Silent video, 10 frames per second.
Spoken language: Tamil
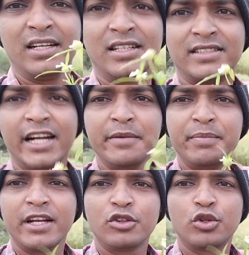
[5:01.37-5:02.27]
இந்த செடி
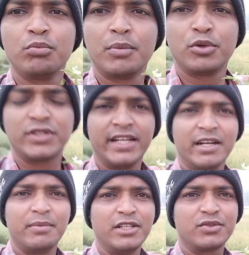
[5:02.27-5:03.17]
பேர் தும்பப்பூ
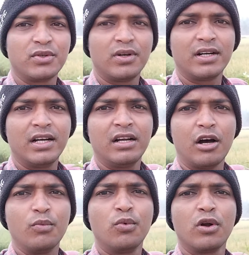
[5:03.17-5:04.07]
செடி அப்படின்னு சொல்லுவாங்க
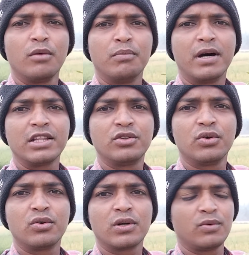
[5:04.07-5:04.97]
அவ்வளோ
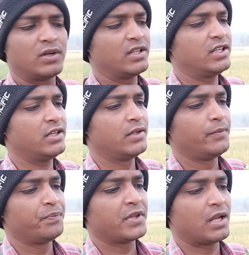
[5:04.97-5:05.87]
மருத்துவ குணம் உள்ளது
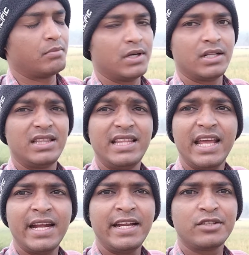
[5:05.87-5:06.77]
நம்ம
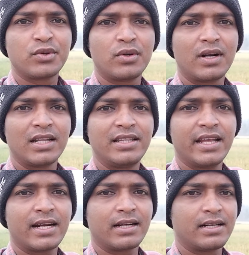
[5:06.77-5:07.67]
தேனின்னு சொல்லுவாங்க
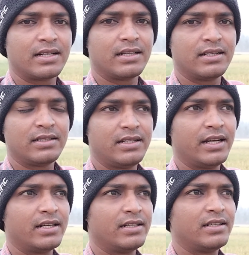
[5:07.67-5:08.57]
தேனடை கட்டுறது
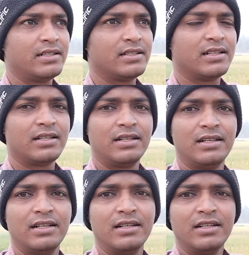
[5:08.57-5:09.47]
தேனு
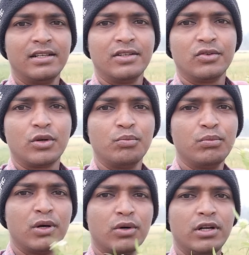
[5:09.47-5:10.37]

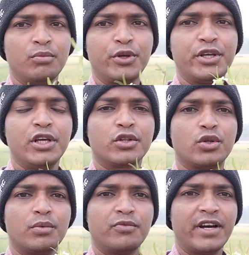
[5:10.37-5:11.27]
ரொம்ப ஒரு
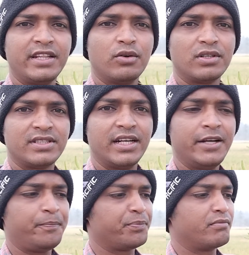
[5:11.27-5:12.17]
முக்கியத்துவம் வாய்ந்த ஒரு
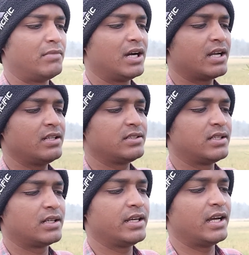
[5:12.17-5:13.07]
செடி மகரந்த
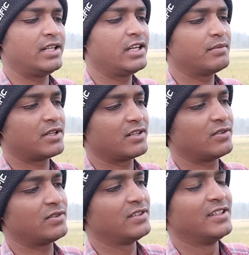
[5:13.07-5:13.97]
சேர்க்கை அதிகமாக
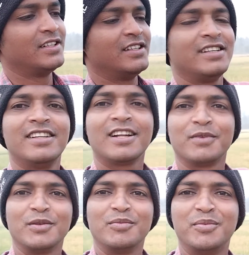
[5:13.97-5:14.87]
நடக்கும் இதுதான்
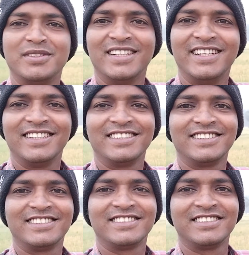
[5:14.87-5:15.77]
நம்ம தும்பப்பூ செடி
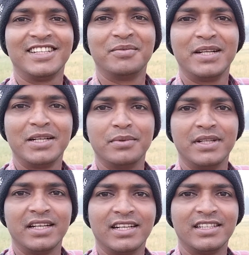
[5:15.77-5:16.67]
எப்படி இருக்குது
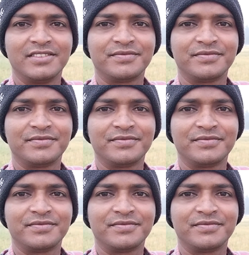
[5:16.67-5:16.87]
பார்த்தீங்களா